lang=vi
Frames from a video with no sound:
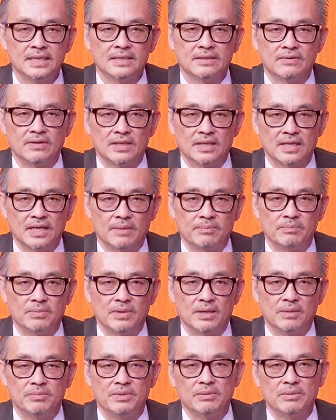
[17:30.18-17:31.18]
và lập
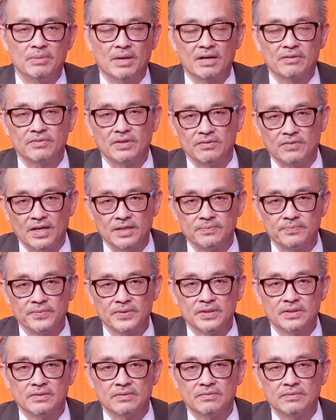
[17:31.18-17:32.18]
uh, biên bản vân vân
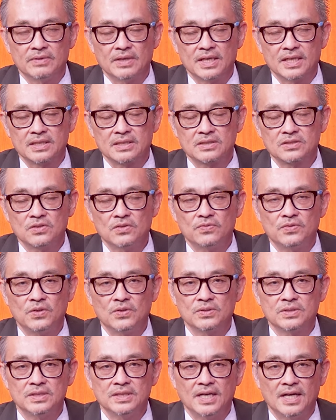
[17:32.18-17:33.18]
và cái số
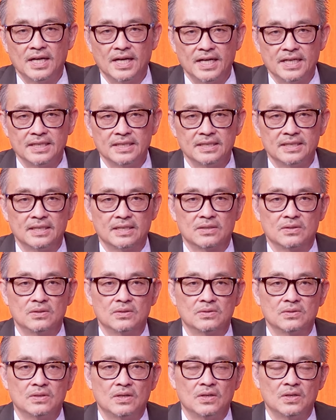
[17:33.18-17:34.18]
phone thứ hai là
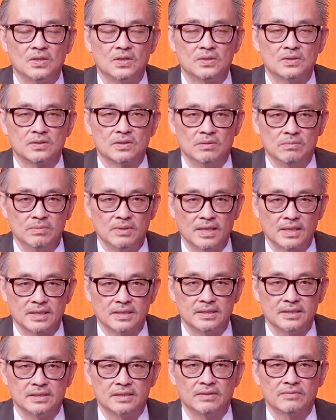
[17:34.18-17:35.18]
của cô cũng là
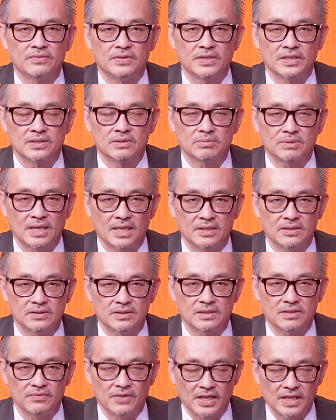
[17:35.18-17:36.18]
người gốc Việt chúng ta nói
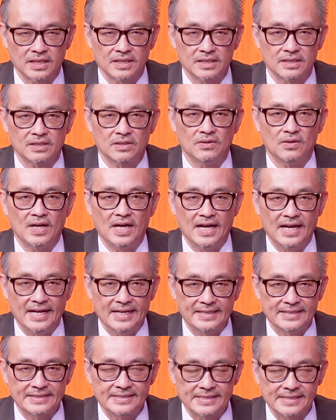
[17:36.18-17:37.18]
được tiếng Việt cô
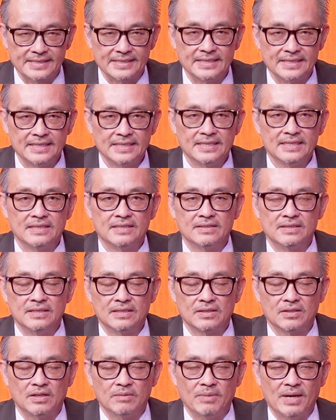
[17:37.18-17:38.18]
Alison
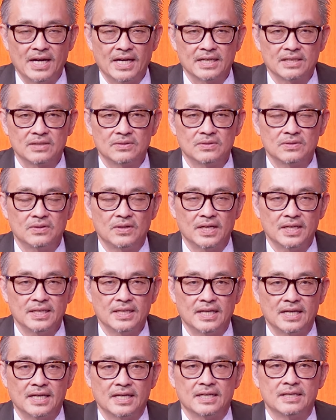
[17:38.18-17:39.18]
điện thoại bàn của cô ấy
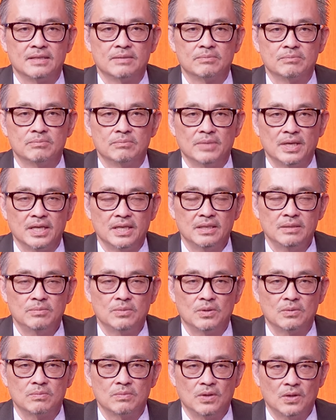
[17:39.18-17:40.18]
là
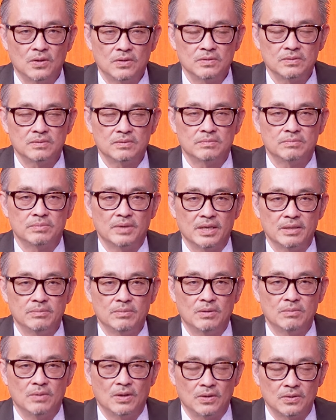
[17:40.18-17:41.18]
714
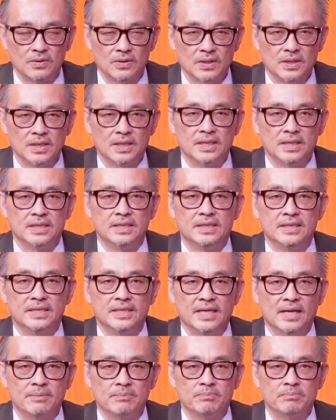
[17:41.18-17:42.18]
741
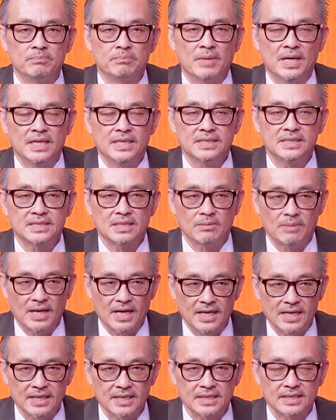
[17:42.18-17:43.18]

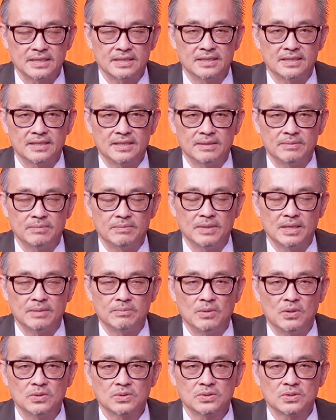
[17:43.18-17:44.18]
5763 đó là
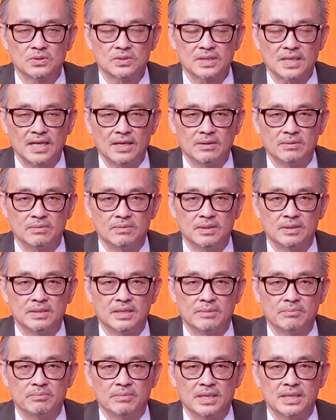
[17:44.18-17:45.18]
bốn số sau và
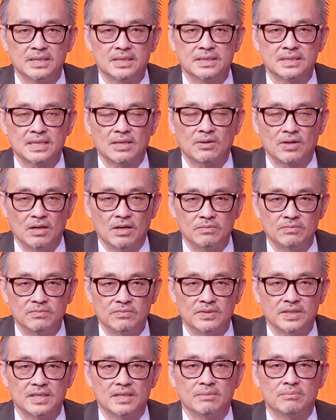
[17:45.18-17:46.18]
5760
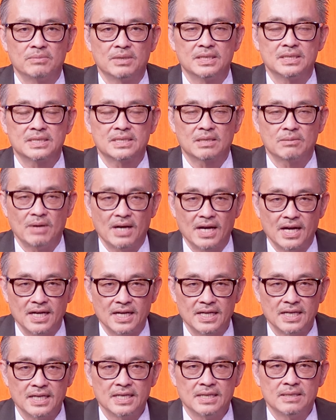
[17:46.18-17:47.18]
và 5763
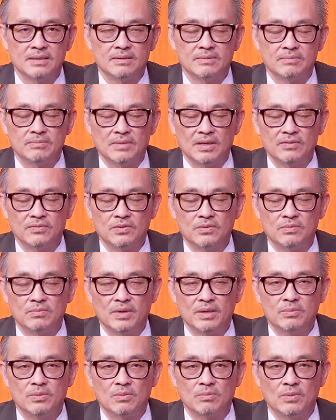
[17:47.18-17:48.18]
mã vùng
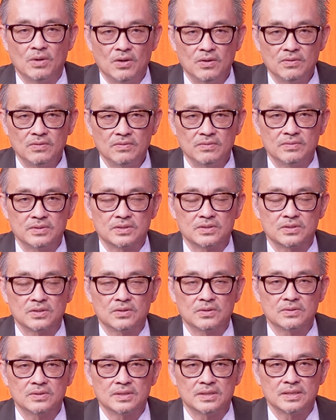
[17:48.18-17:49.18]
714
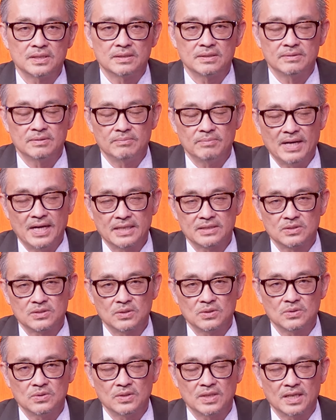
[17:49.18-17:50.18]
số ba
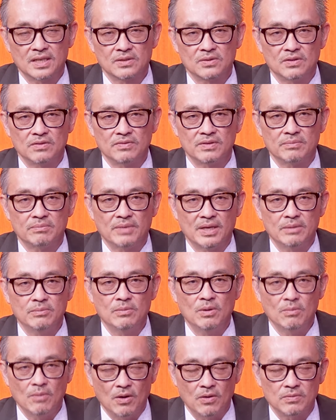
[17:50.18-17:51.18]
số của Grand Grove là
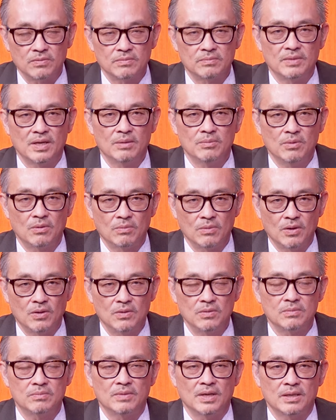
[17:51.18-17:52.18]
741
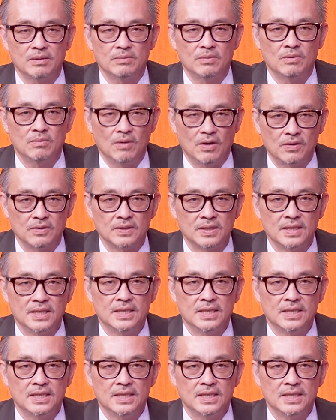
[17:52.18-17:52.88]
714 741